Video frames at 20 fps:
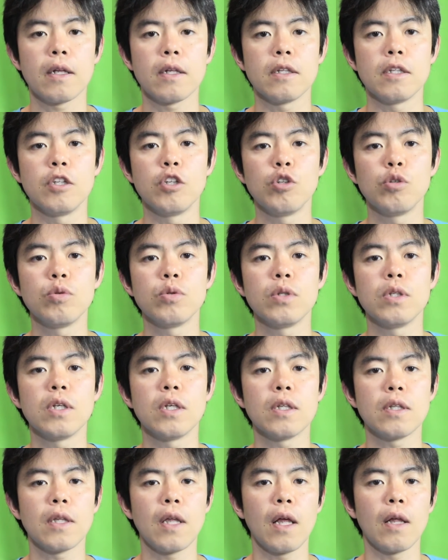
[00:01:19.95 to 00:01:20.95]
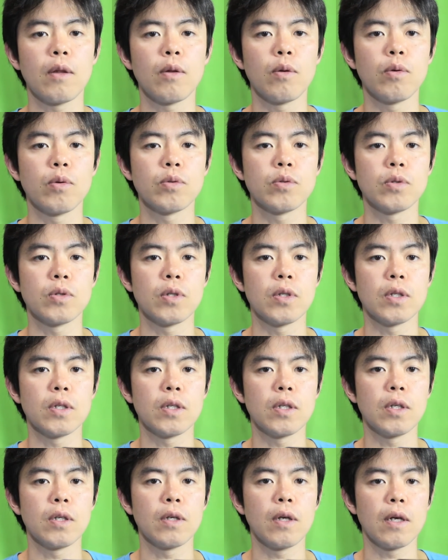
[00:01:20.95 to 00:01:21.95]
ニュー・ニンテンドー
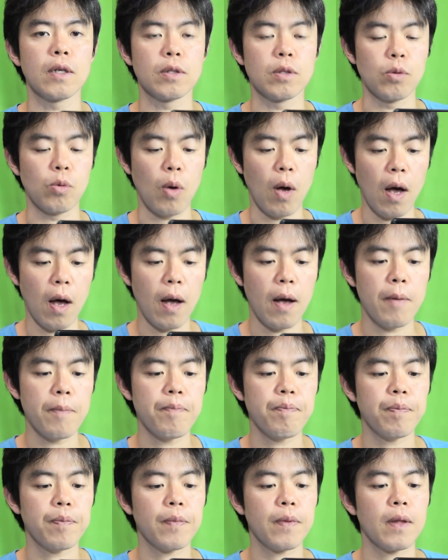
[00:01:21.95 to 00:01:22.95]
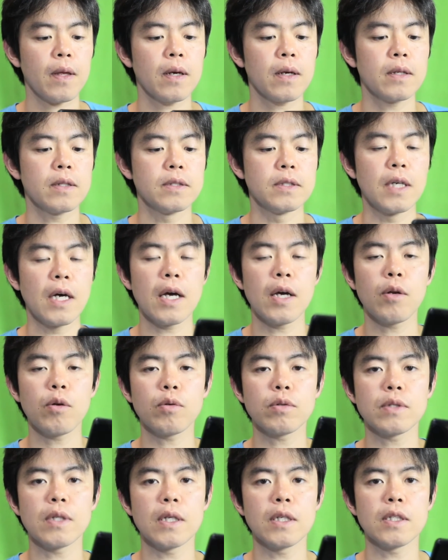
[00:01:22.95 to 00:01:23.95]
3DS は、
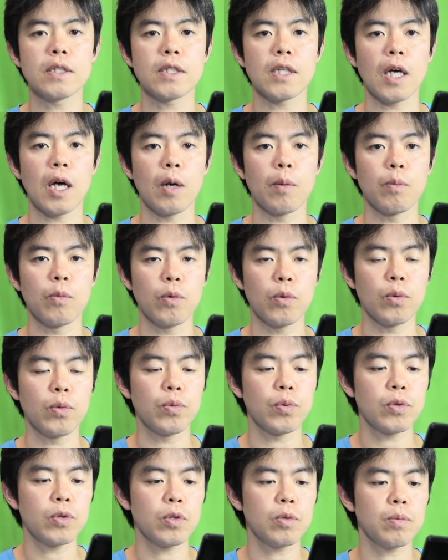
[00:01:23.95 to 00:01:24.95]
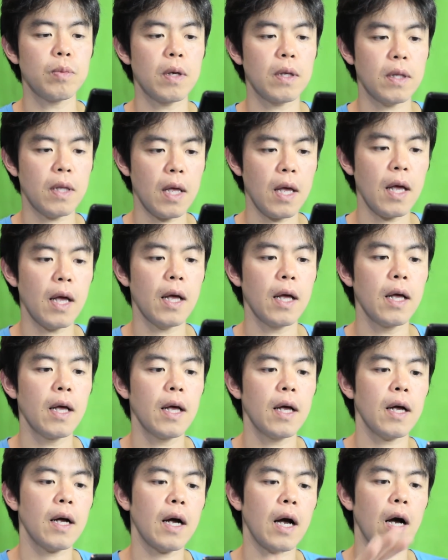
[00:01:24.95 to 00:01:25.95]
ジャイロセンサーも含めて、
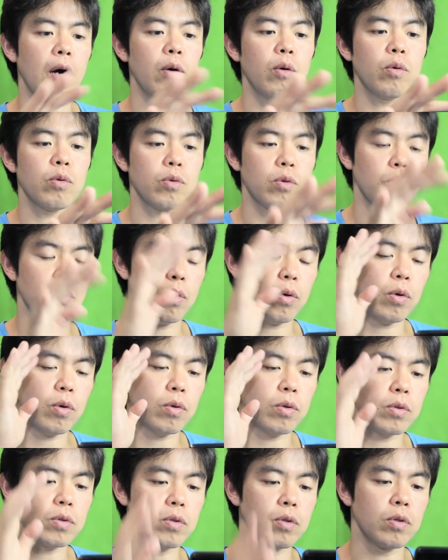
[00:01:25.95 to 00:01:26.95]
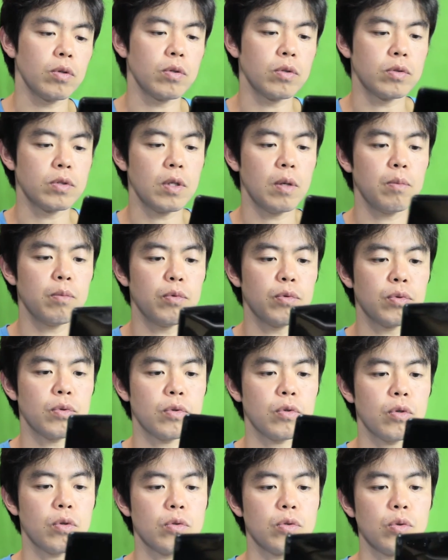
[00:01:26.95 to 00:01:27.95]
顔とそれを全部
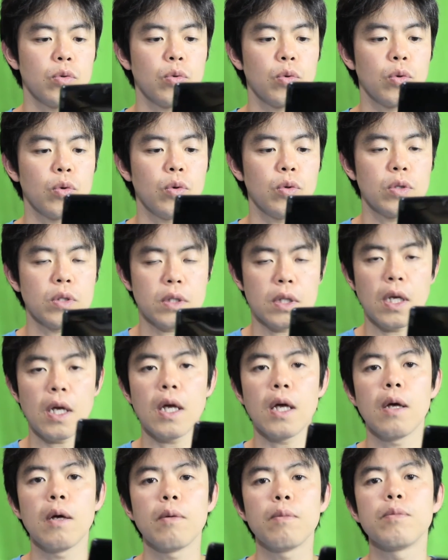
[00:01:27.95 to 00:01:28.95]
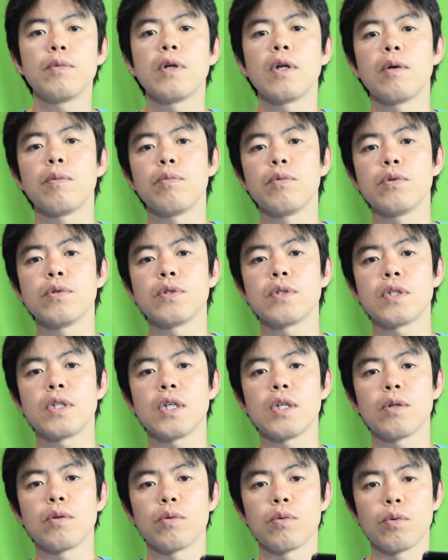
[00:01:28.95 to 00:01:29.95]
総合してブレ防止
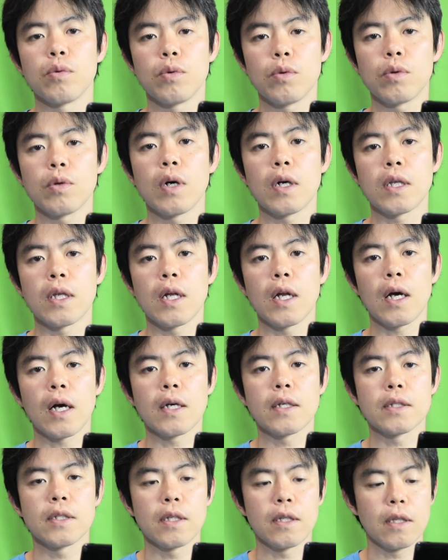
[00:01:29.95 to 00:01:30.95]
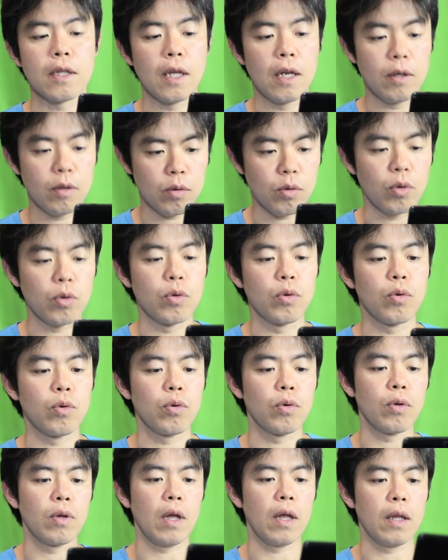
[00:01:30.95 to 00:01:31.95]
機能を働かせてるというこ
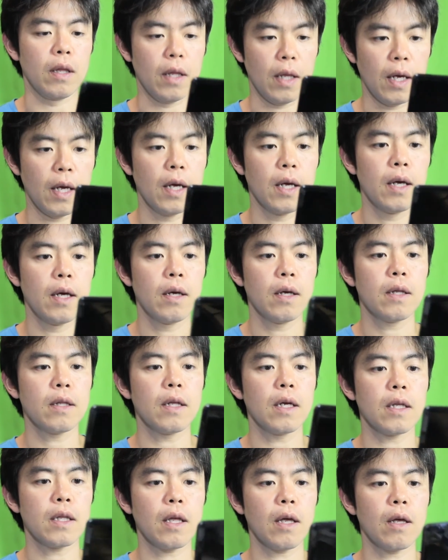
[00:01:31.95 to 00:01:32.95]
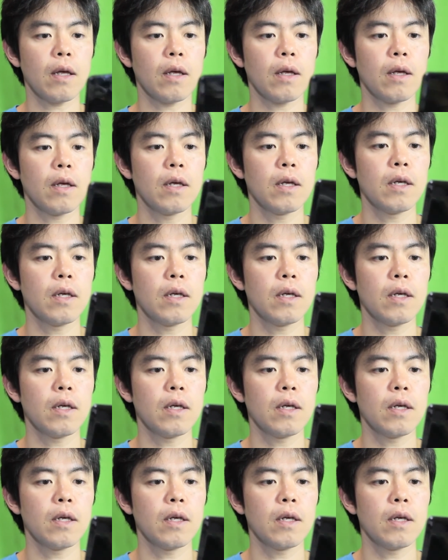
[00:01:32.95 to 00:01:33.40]
となんで大体